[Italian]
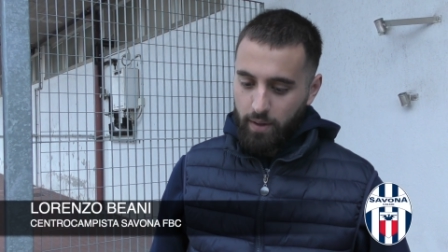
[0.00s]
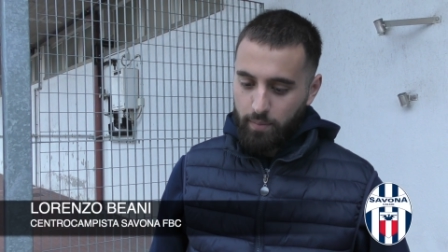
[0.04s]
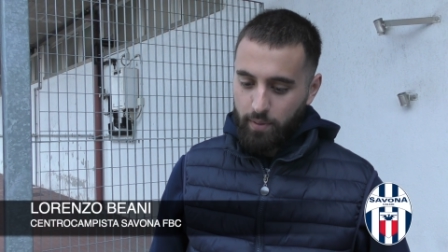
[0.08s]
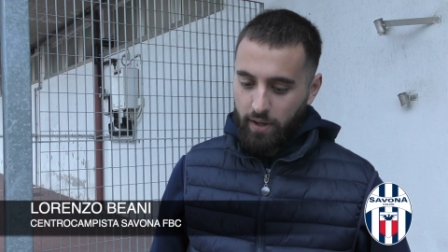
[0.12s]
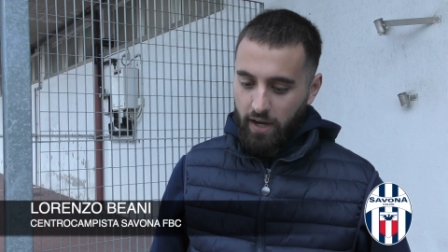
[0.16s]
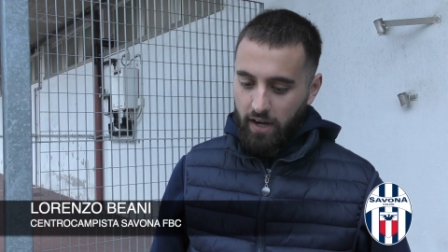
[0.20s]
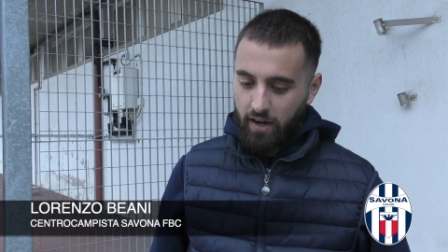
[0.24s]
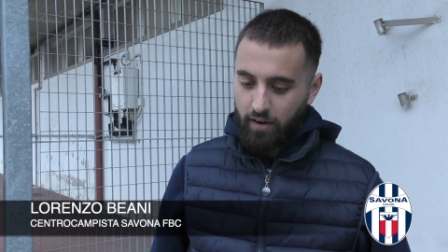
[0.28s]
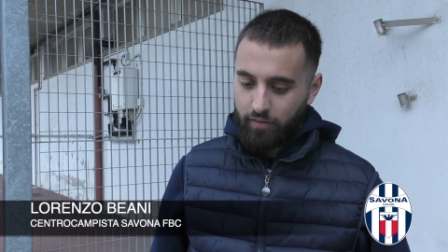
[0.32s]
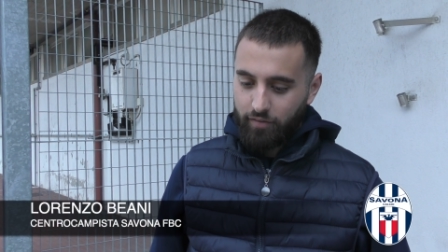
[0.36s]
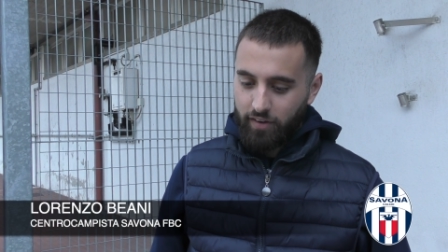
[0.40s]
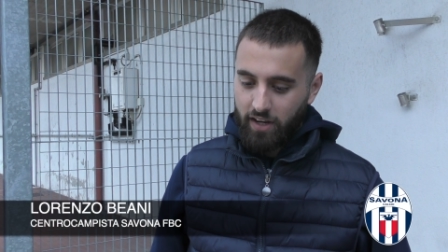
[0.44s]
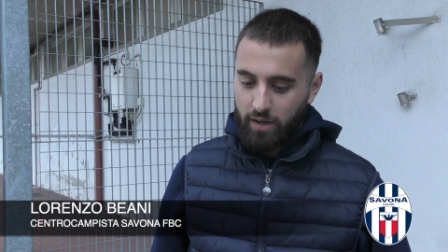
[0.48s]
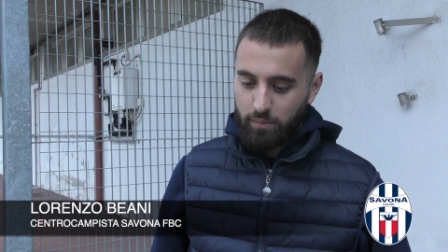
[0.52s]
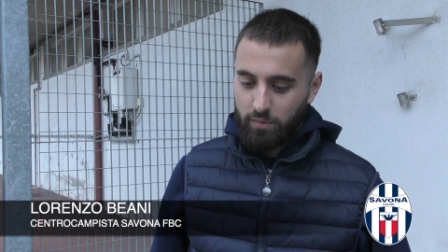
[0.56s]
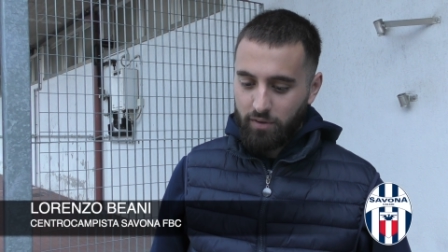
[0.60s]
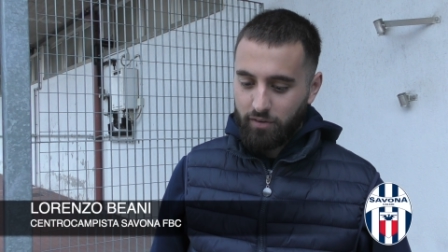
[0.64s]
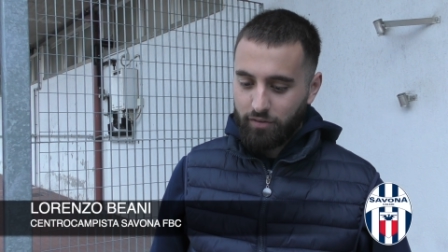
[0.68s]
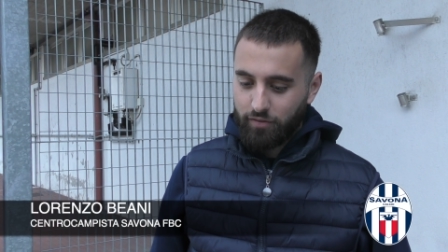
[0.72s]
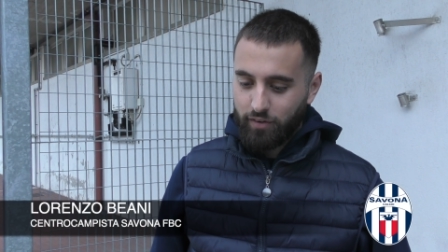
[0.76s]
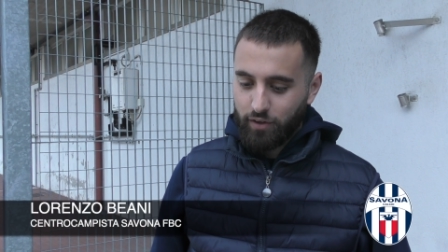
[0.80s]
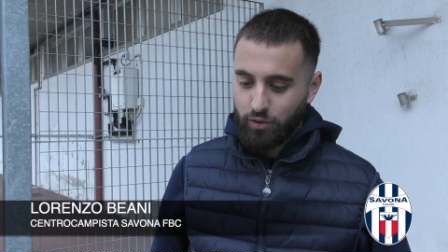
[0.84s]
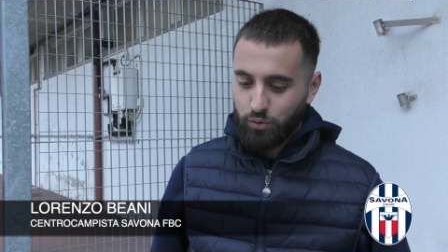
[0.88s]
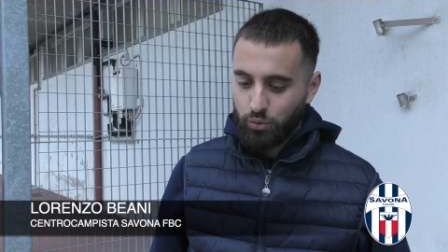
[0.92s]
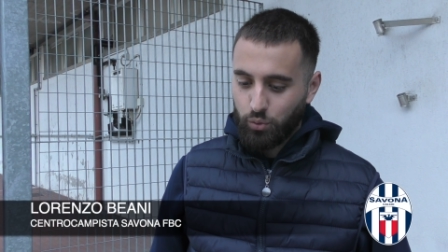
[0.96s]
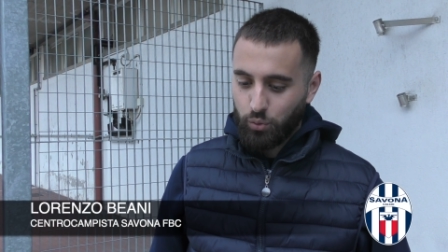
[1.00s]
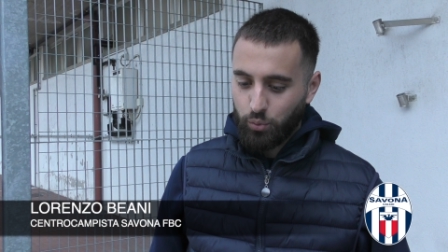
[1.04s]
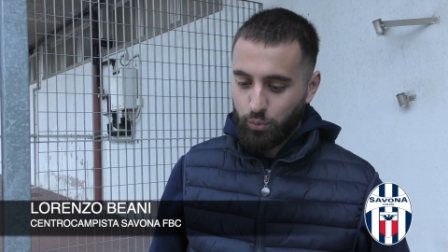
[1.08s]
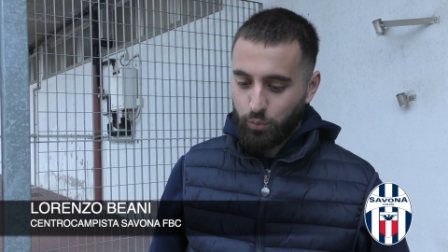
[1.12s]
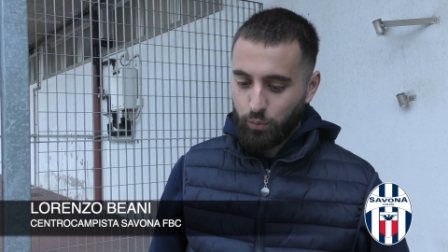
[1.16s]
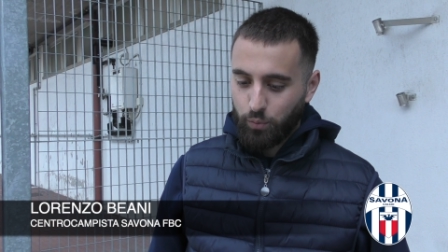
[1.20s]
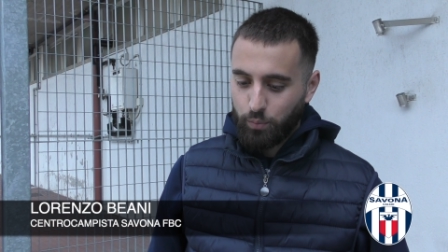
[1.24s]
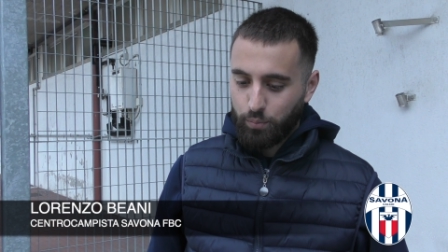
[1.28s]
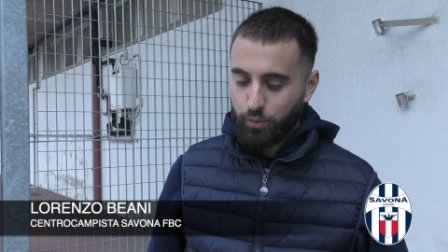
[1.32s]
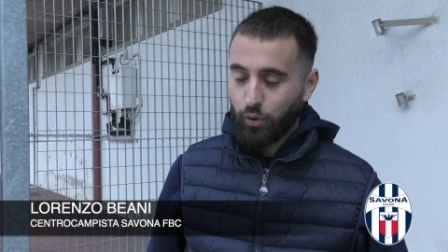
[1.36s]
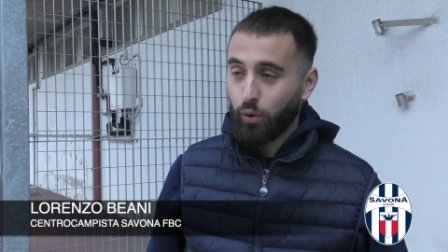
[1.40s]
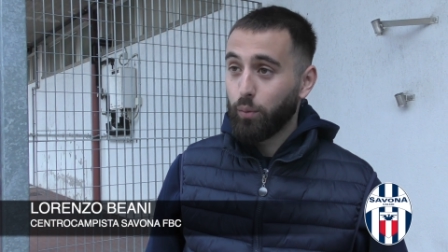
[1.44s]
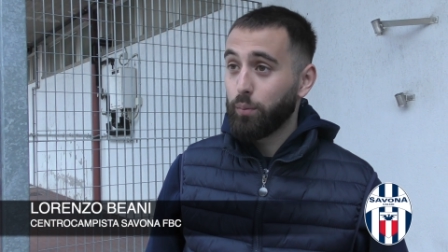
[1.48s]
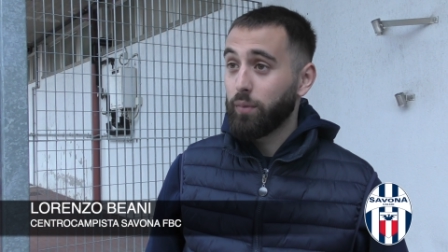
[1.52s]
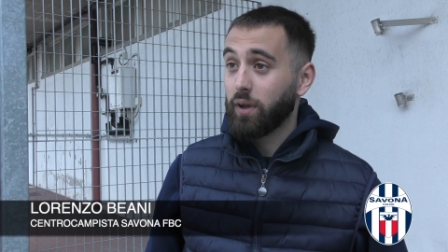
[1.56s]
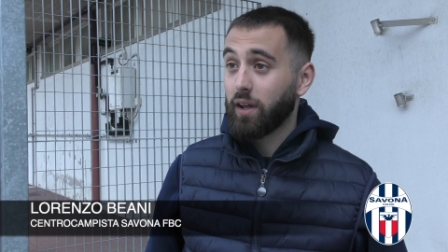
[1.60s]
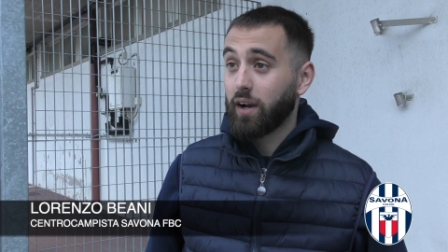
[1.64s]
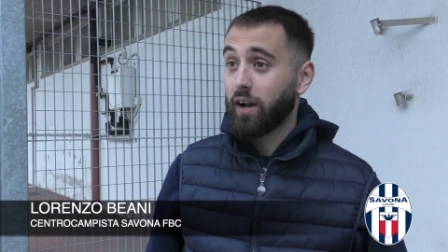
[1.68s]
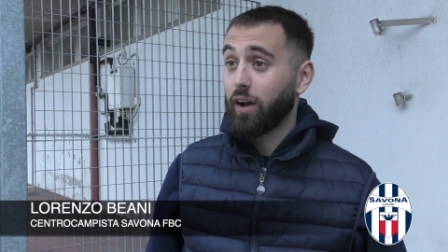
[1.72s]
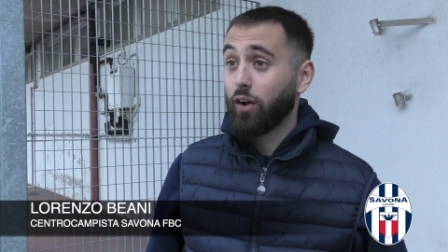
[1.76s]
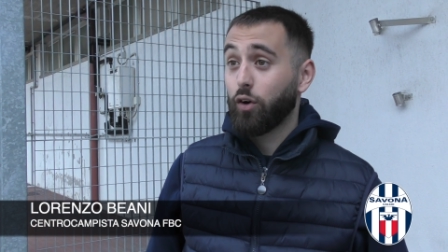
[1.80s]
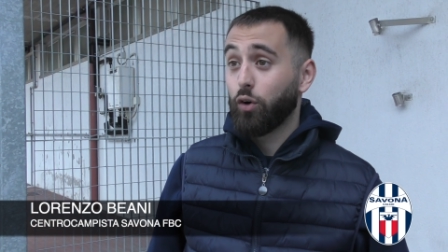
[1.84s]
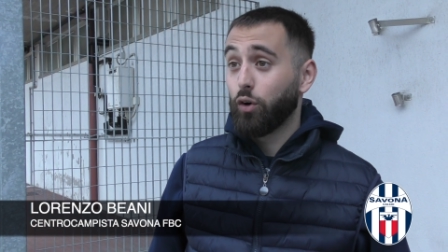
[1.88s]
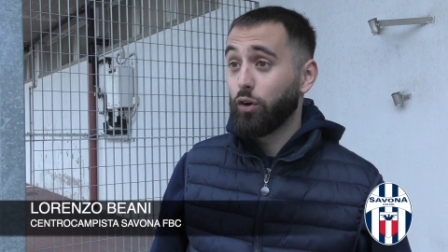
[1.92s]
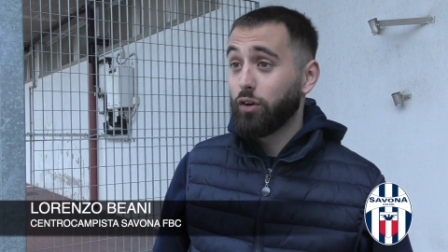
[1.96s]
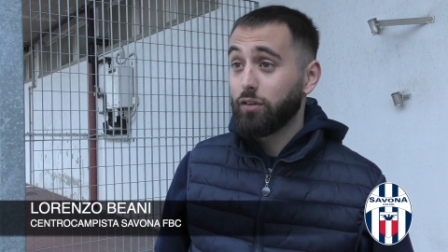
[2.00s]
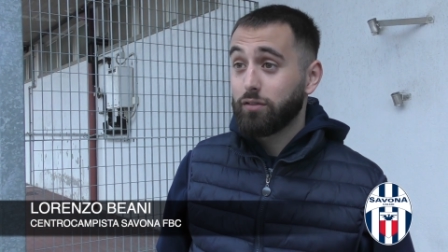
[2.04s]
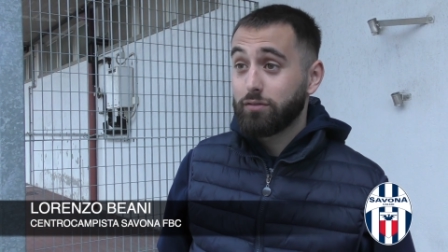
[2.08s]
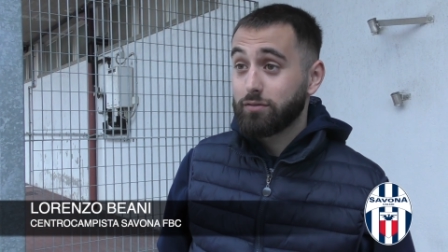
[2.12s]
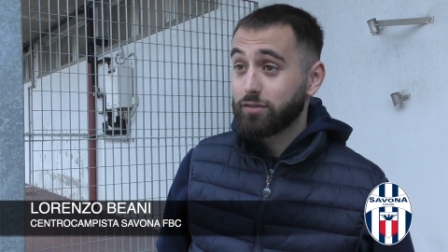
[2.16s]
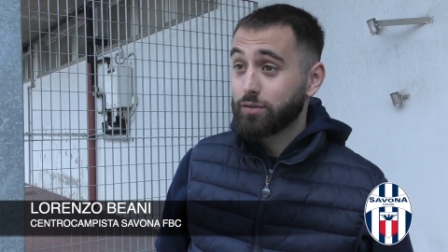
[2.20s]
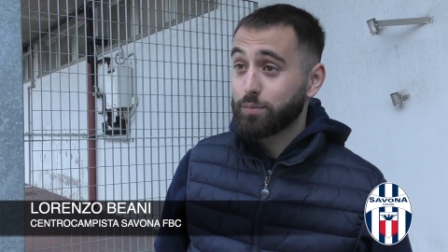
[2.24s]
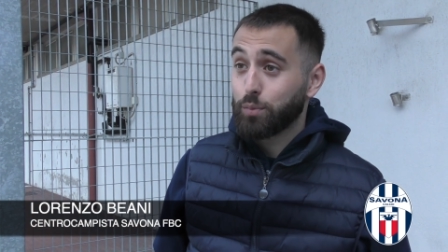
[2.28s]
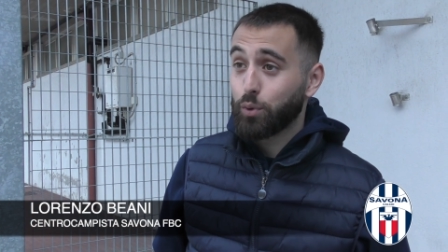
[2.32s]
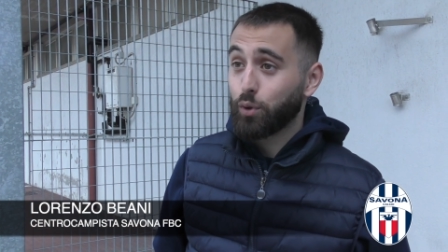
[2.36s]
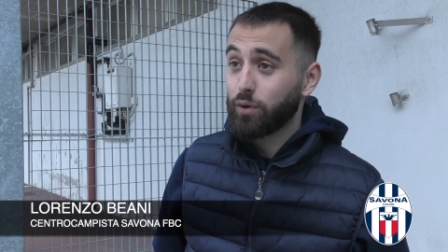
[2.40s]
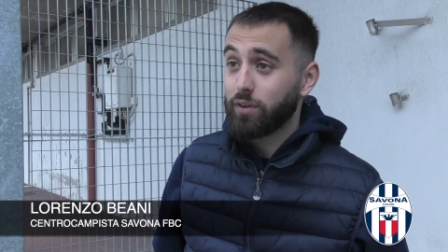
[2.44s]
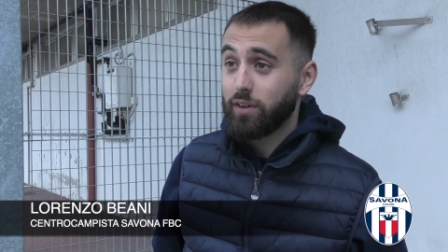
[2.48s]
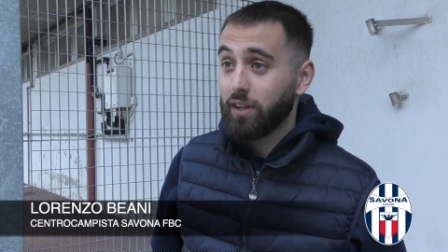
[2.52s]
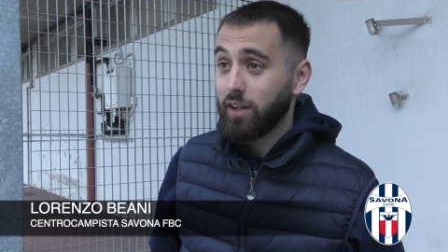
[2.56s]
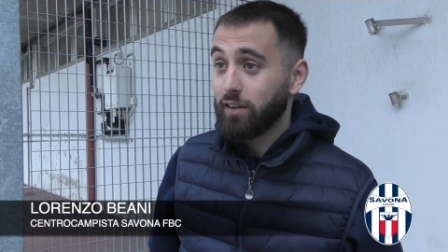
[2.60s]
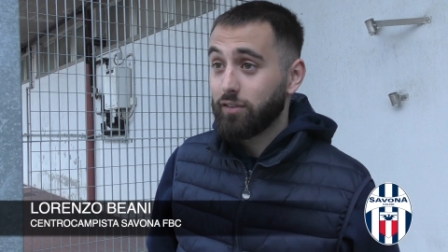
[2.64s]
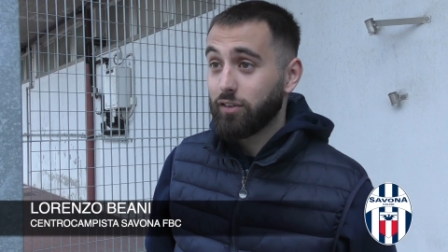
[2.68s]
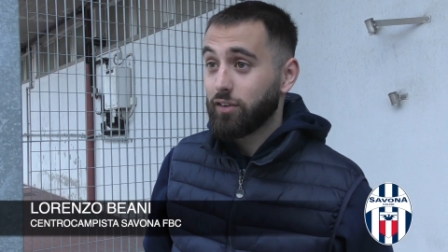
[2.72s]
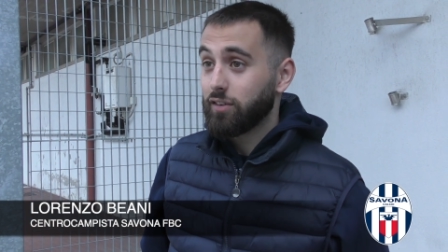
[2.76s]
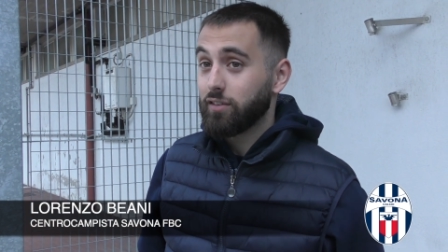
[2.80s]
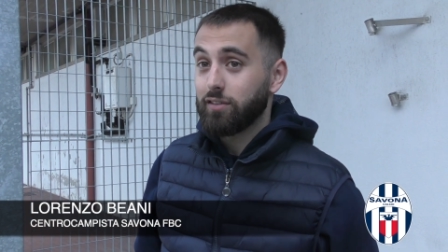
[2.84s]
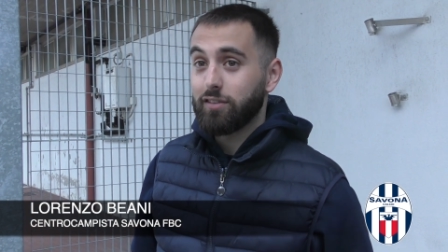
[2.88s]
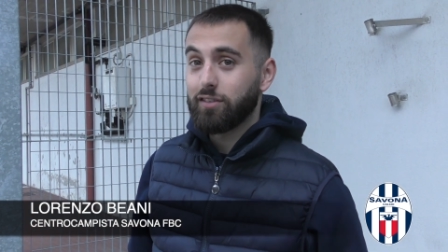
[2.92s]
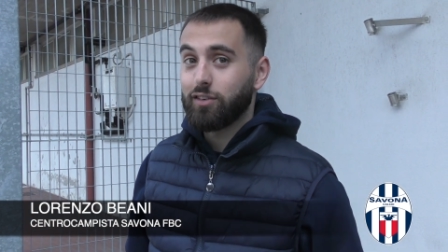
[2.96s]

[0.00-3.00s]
perché alla fine abbiamo fatto un po' un miracolo sportivo